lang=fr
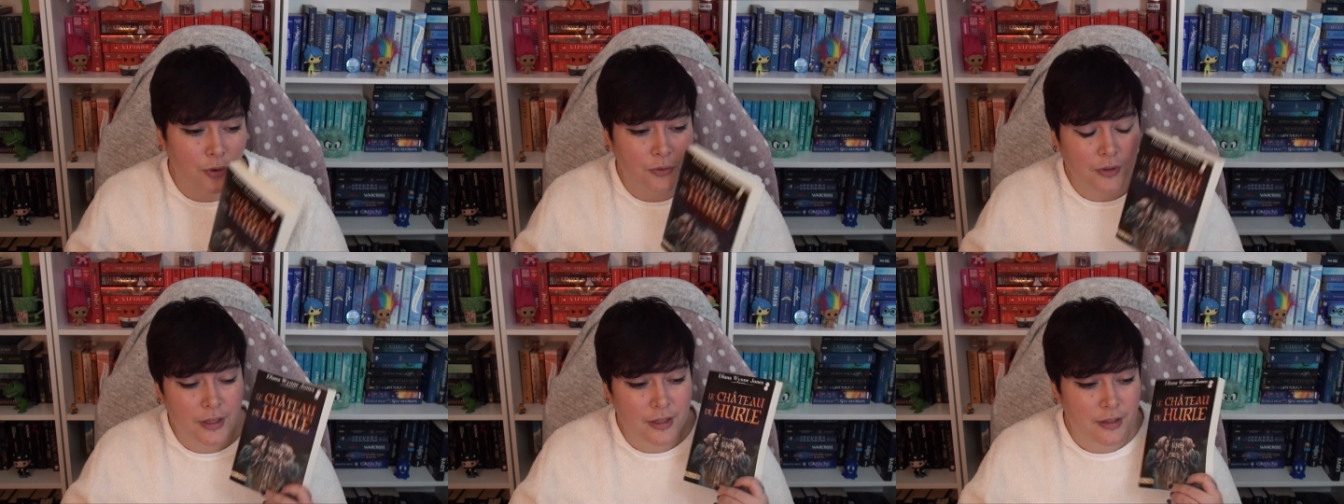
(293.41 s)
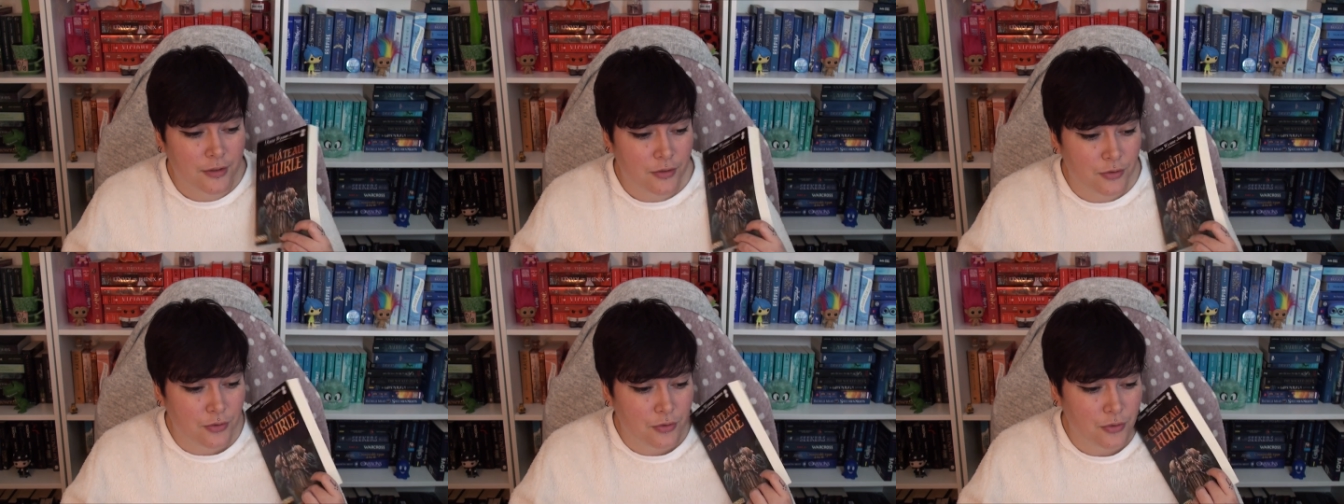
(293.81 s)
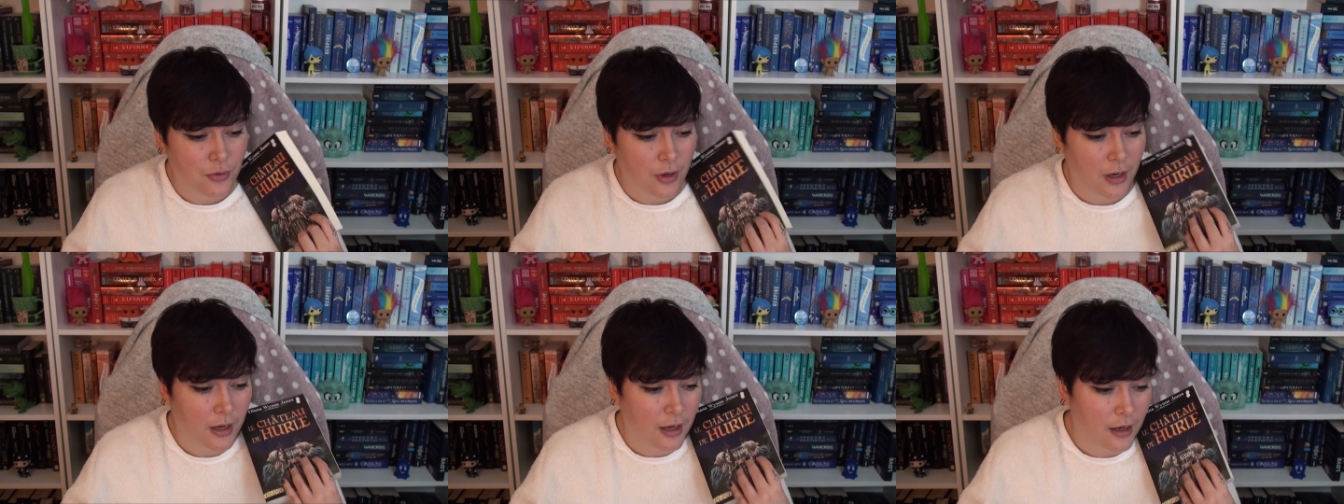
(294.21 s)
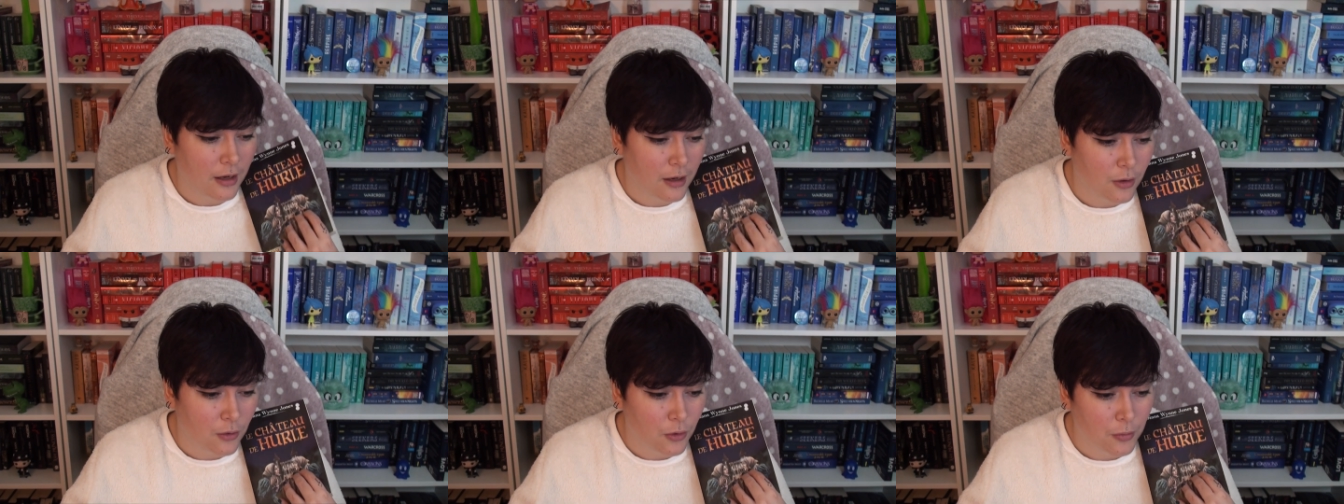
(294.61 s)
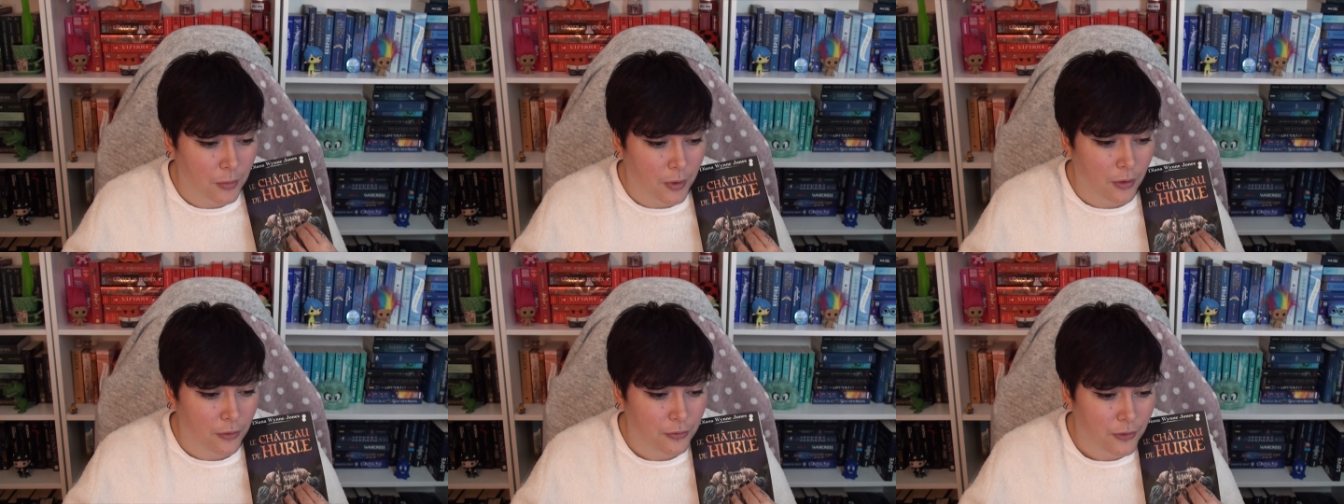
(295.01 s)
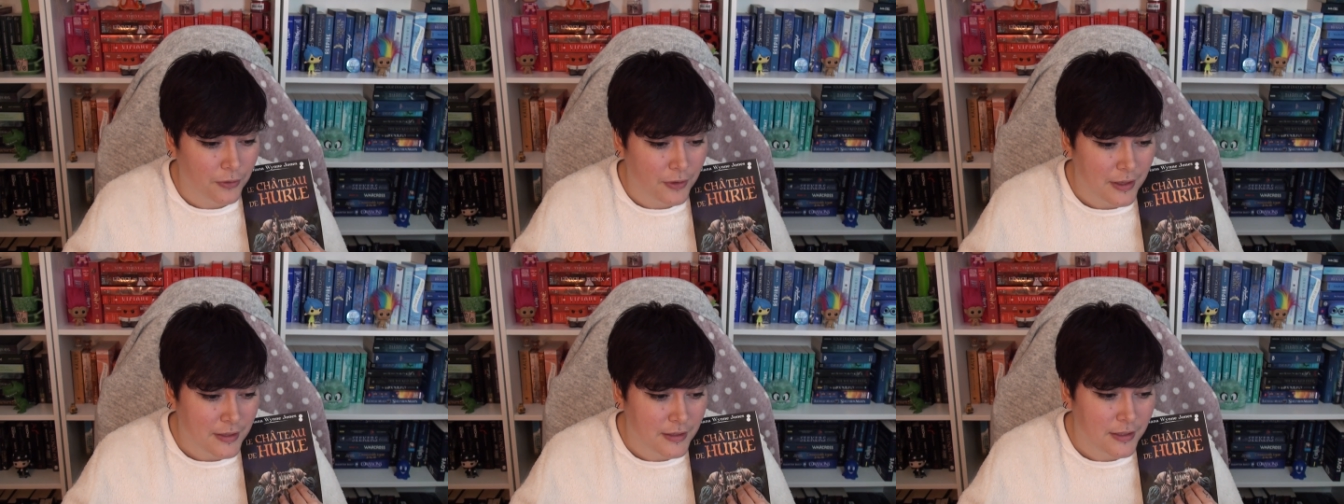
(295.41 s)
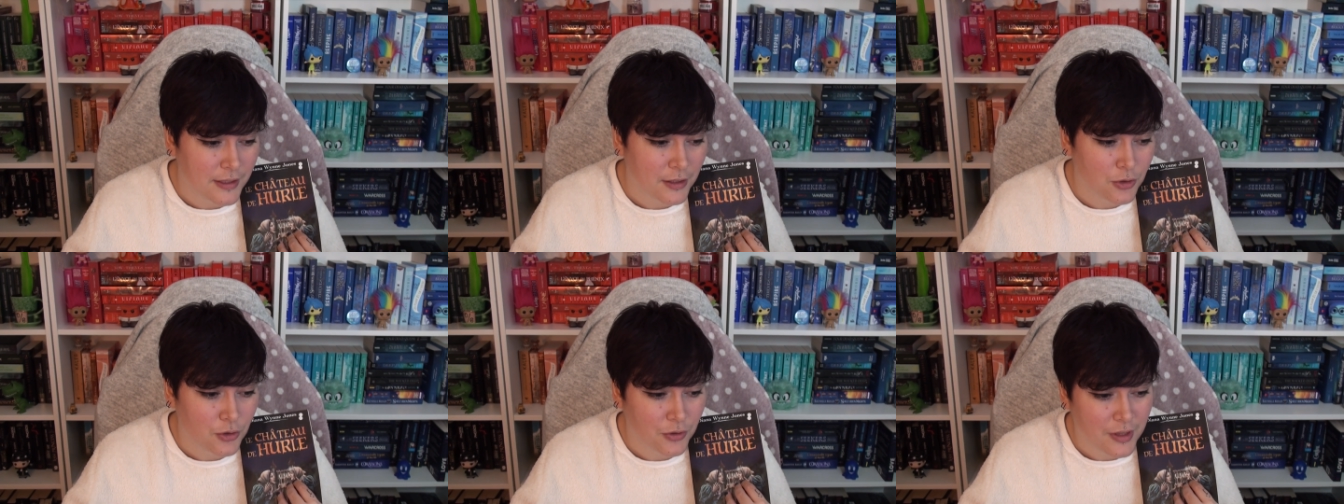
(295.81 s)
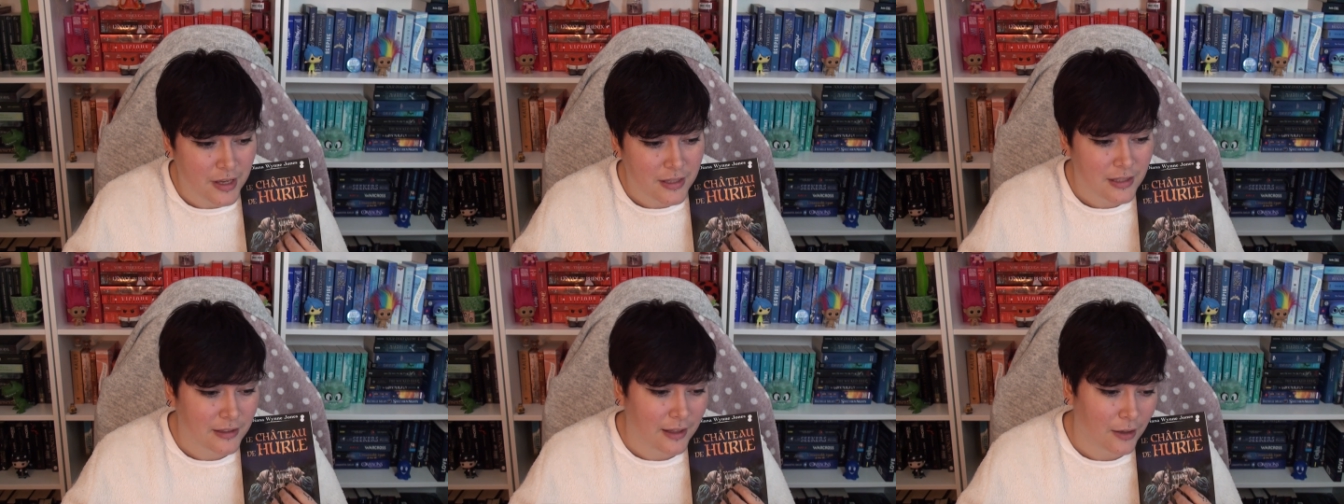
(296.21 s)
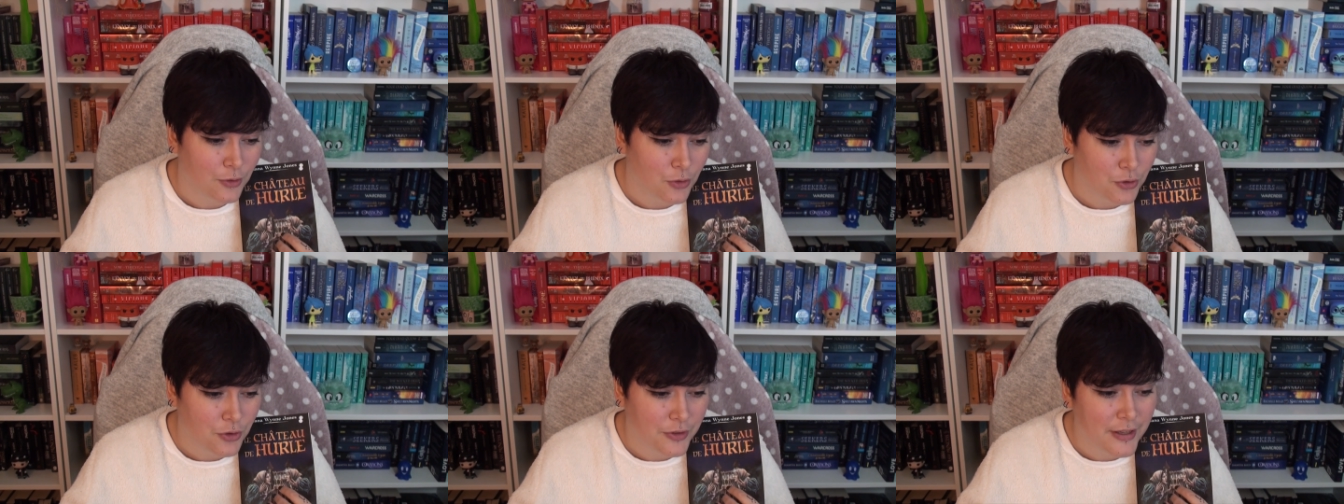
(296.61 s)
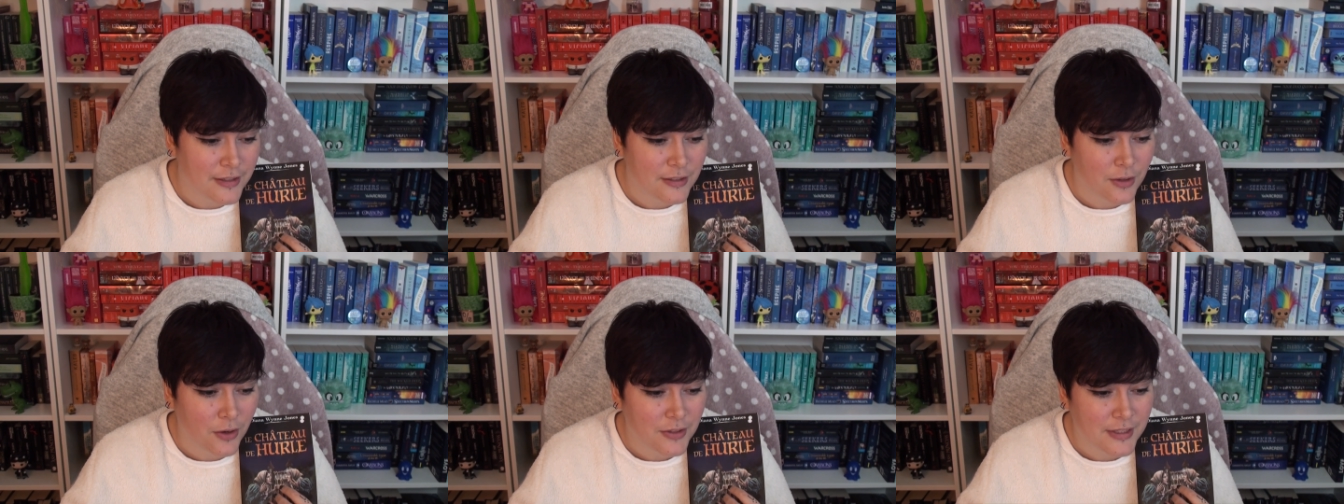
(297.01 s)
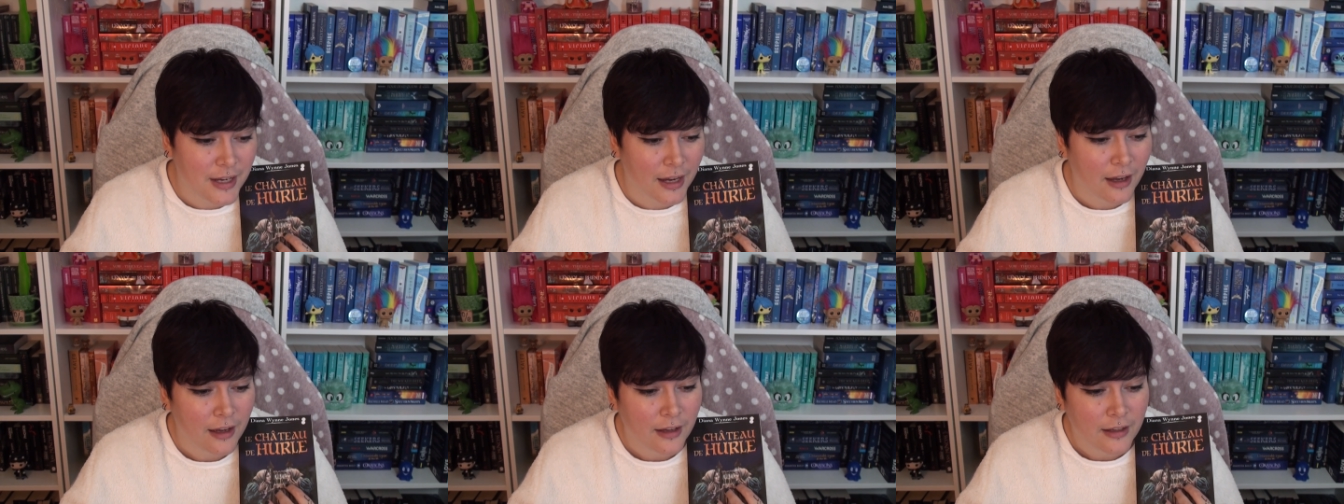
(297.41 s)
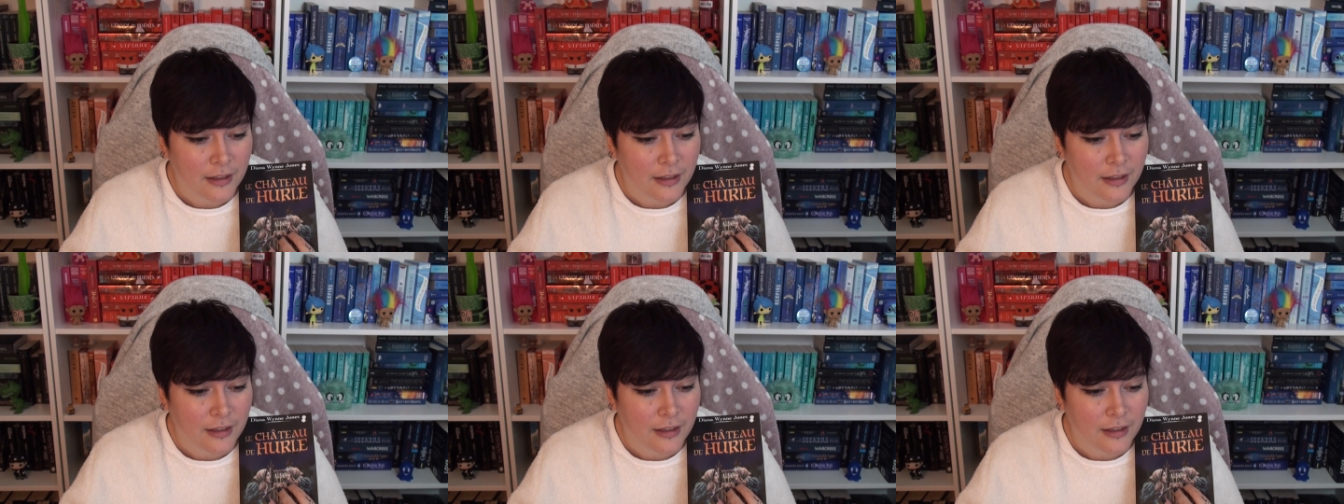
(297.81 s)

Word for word: On est sur un roman fantastique jeunesse, sur jeunesse sorcière,